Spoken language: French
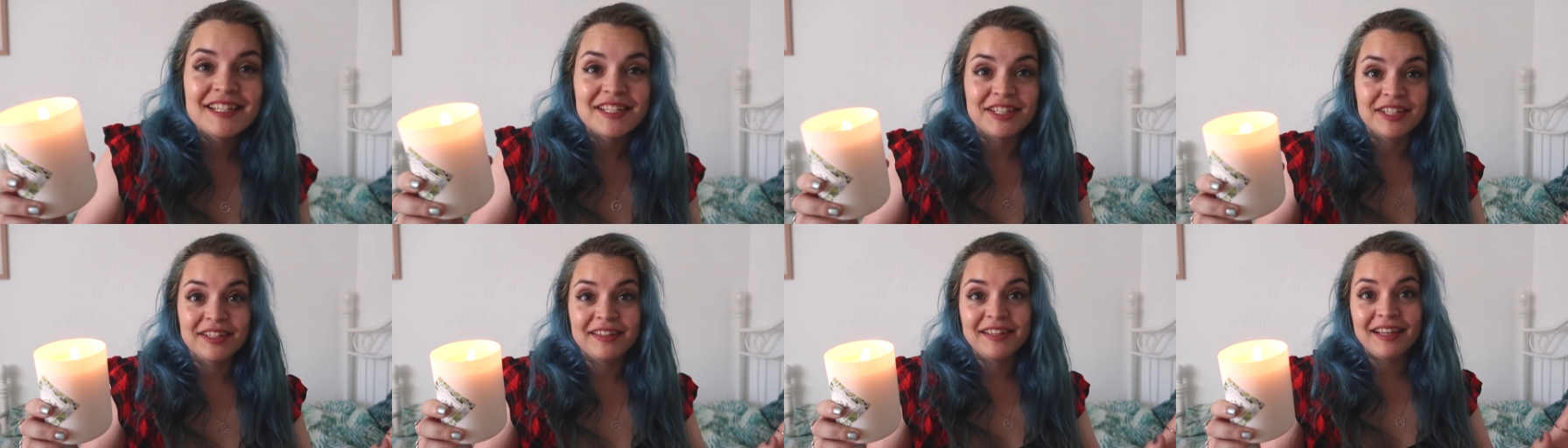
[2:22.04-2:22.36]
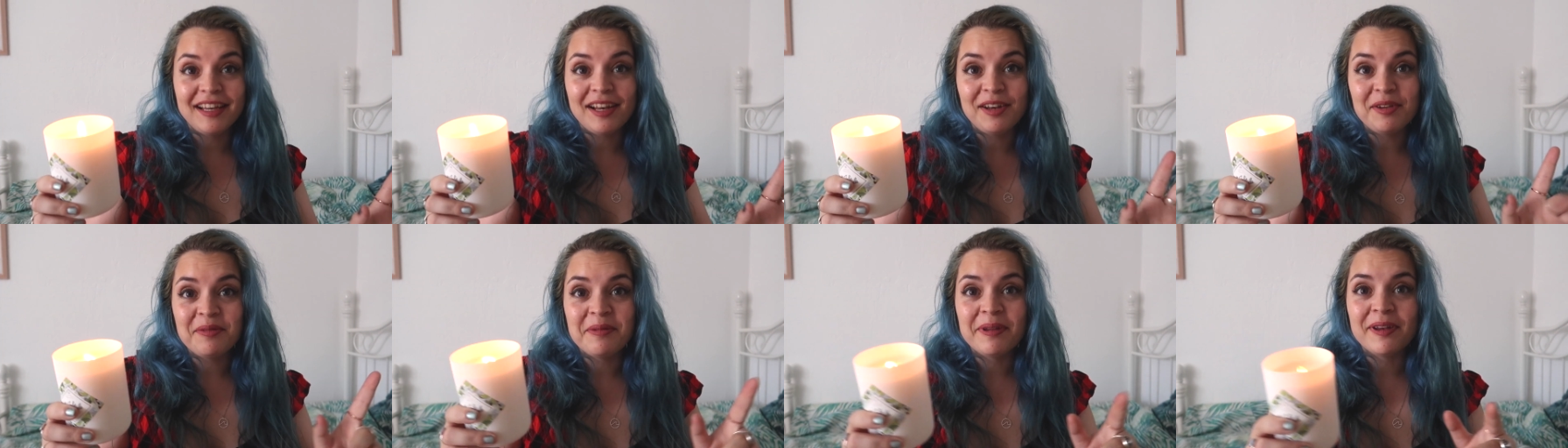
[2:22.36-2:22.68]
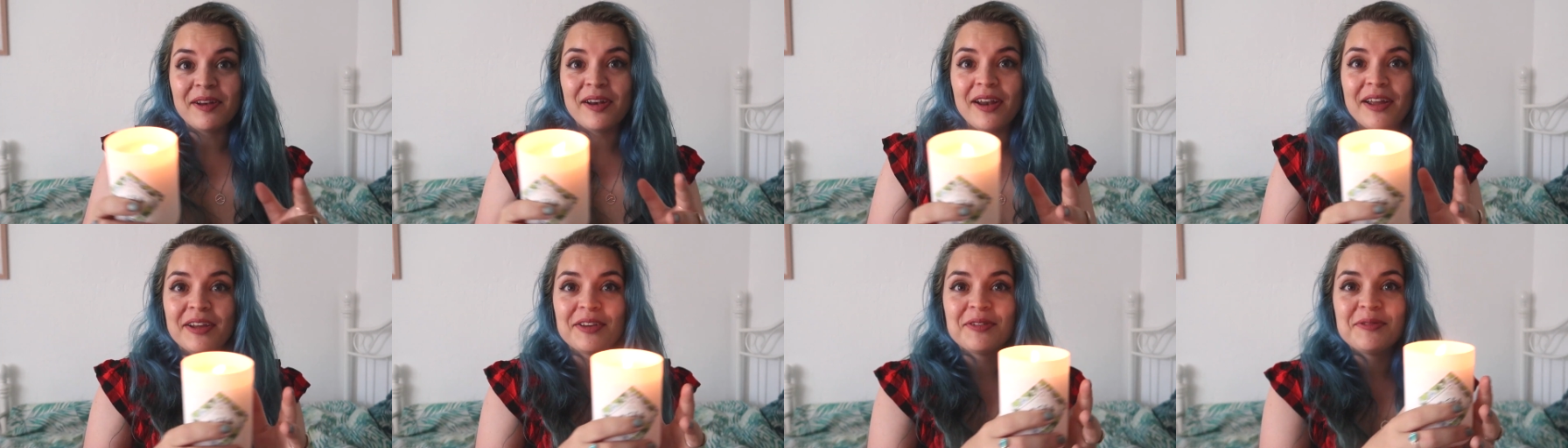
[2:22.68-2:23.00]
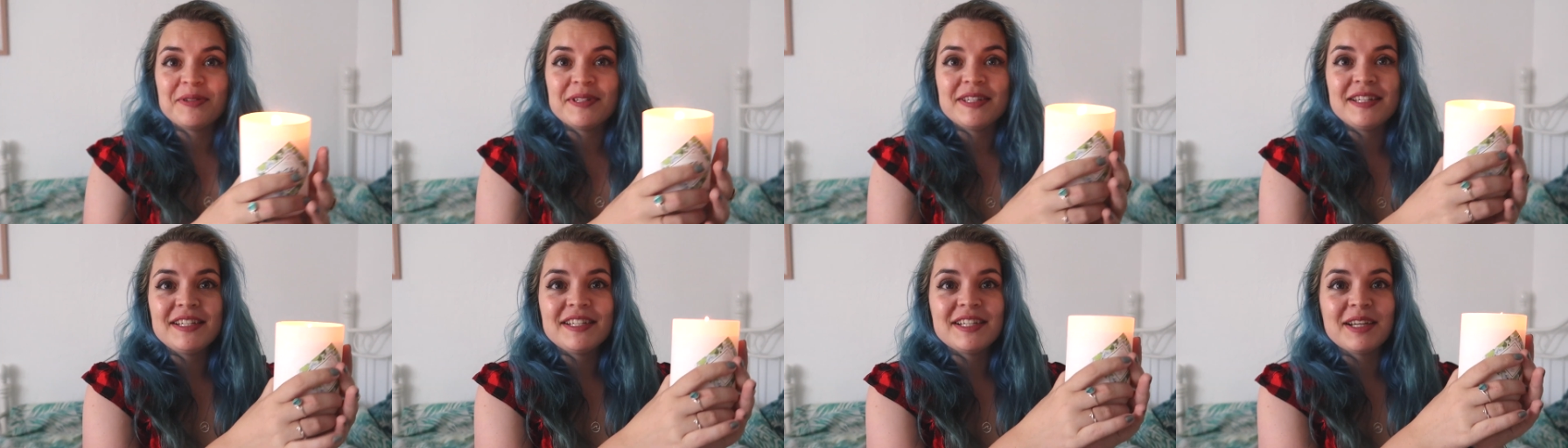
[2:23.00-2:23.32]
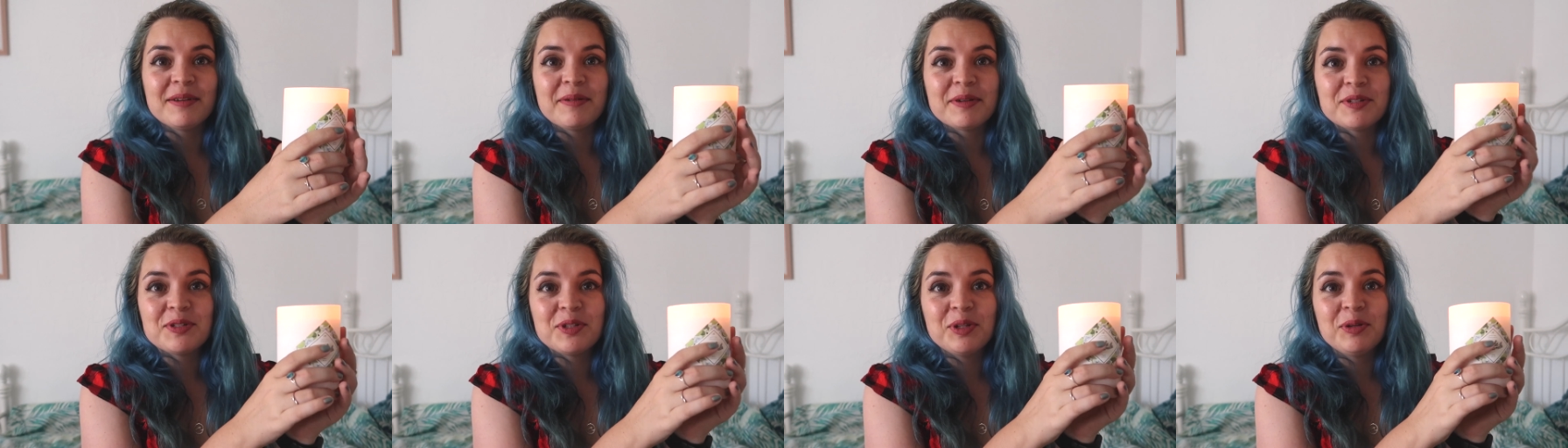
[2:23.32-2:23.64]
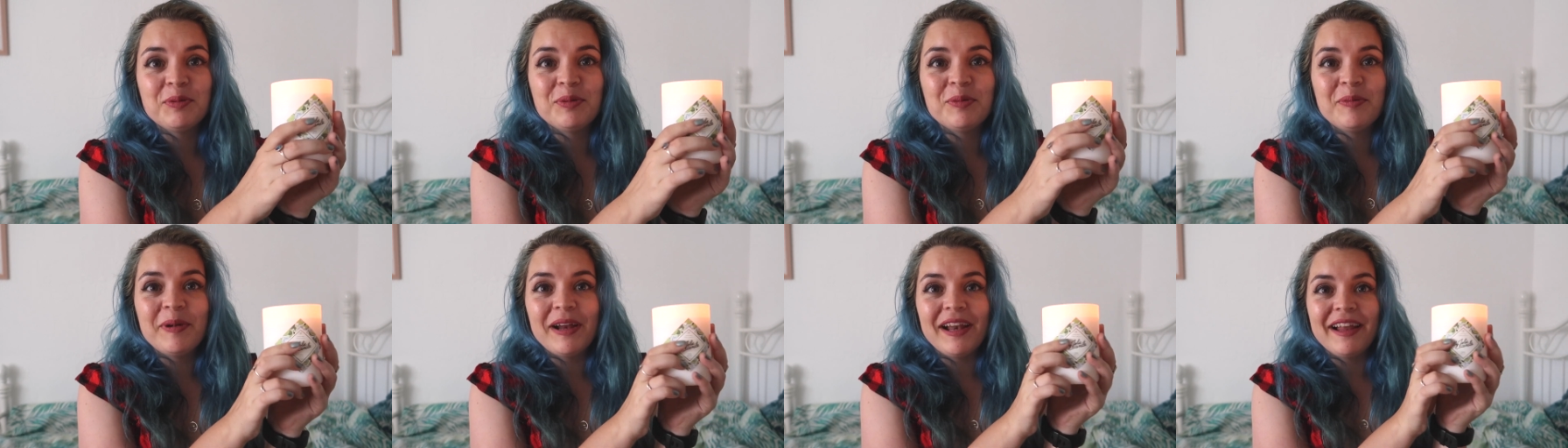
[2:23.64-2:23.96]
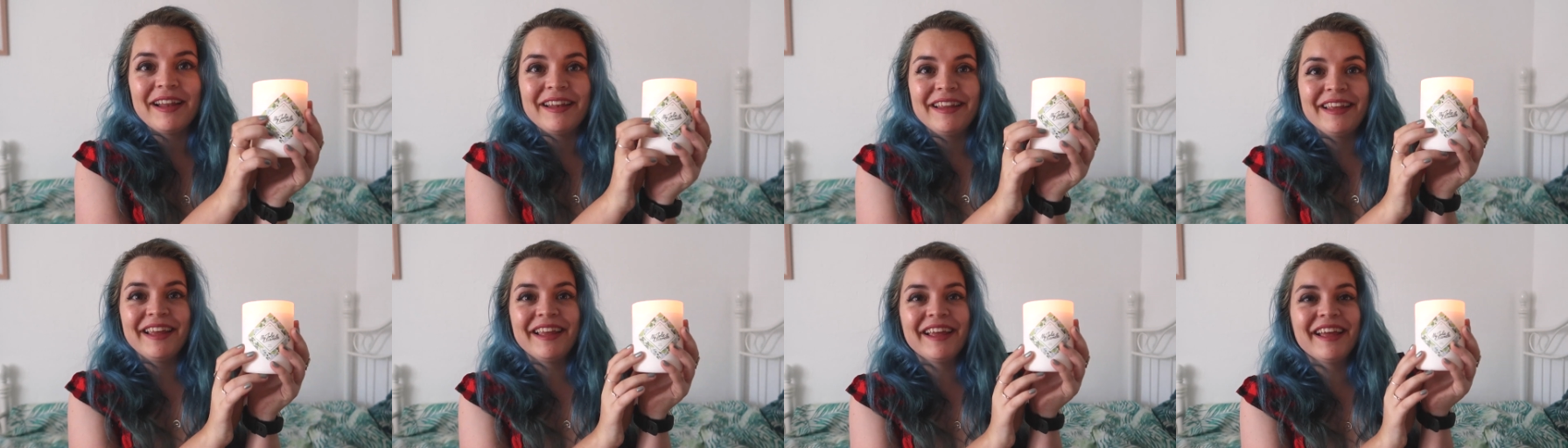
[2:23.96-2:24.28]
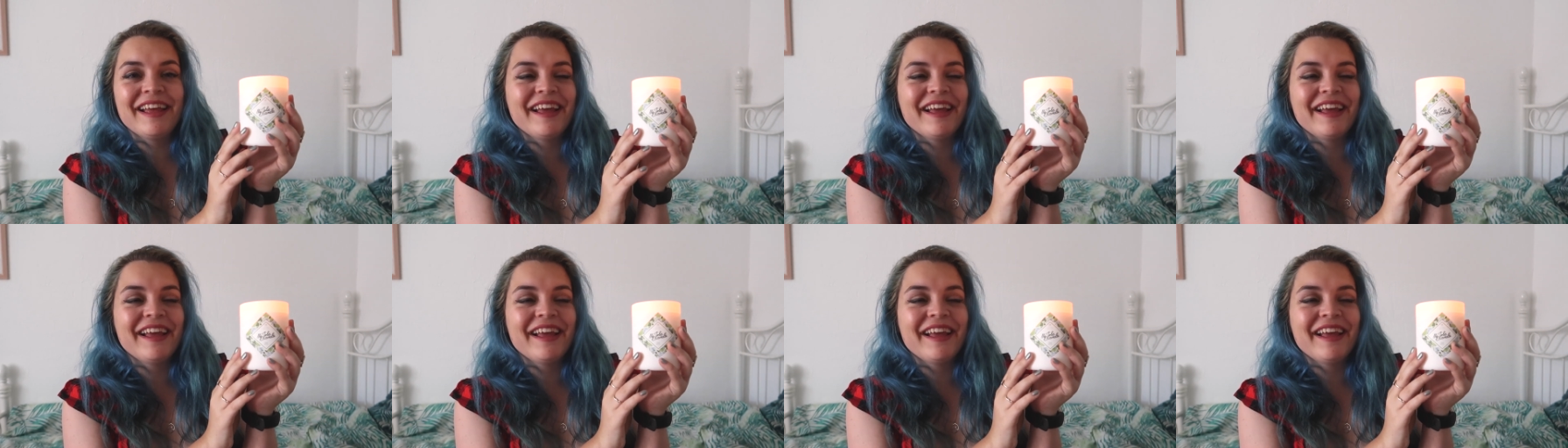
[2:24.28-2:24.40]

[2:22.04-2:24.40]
J'ai été l'allumer dans la cuisine, j'ai l'impression de me balader